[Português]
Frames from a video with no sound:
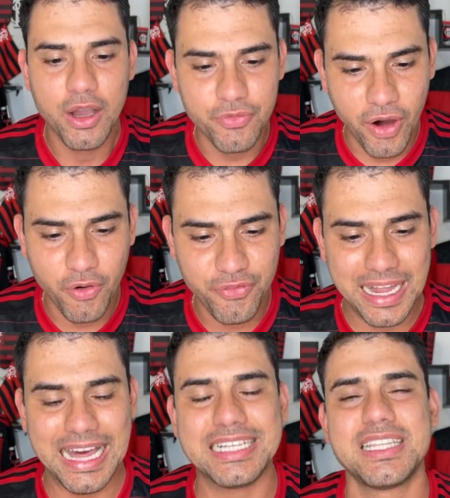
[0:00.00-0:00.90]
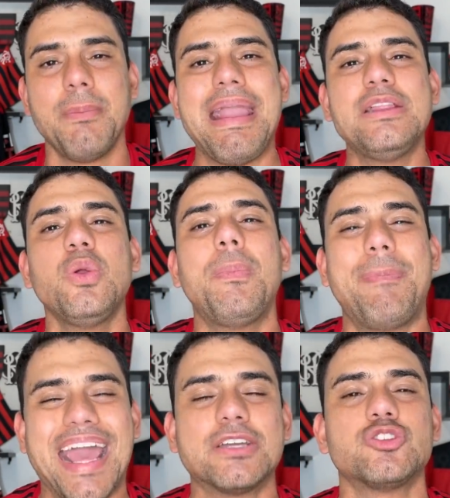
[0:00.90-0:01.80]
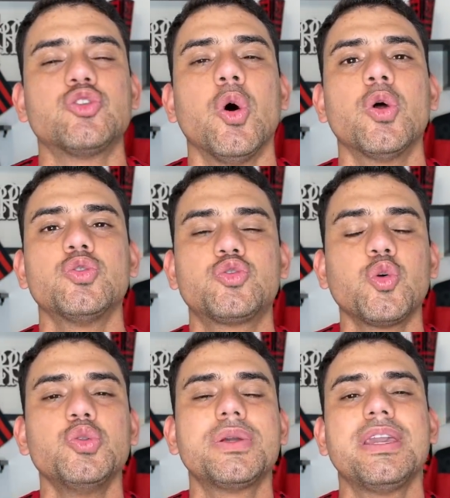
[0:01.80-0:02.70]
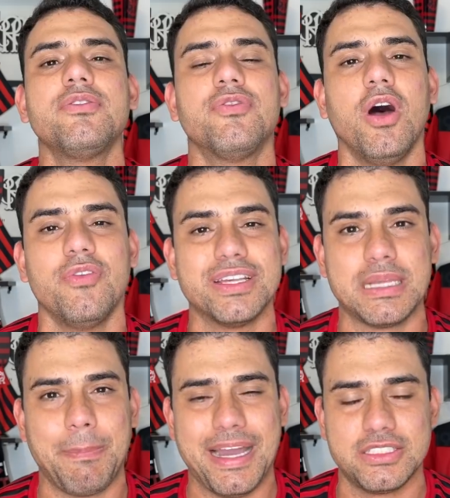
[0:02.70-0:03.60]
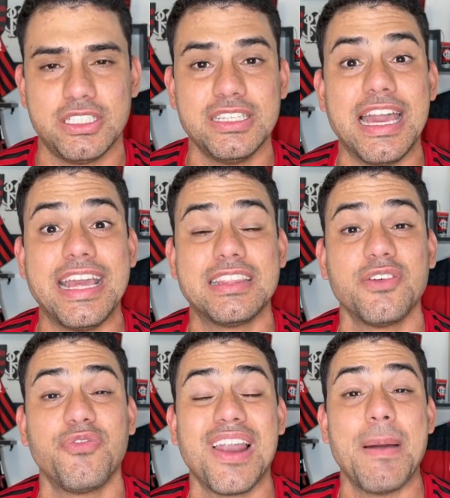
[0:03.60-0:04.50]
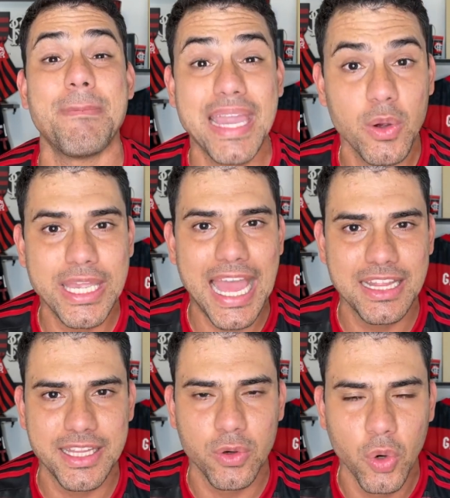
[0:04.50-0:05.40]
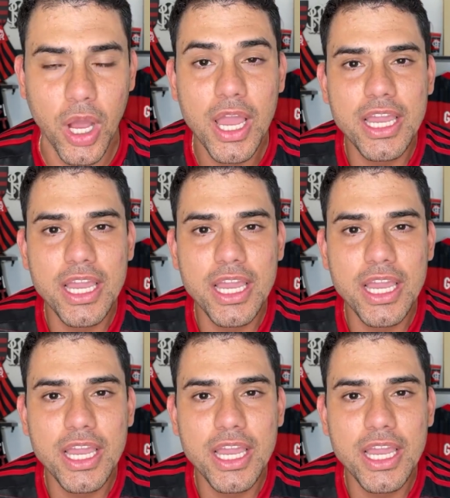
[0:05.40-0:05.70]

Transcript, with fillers: Vou falar também do pré-jogo, tudo que envolve essa partida entre Flamengo e LDU.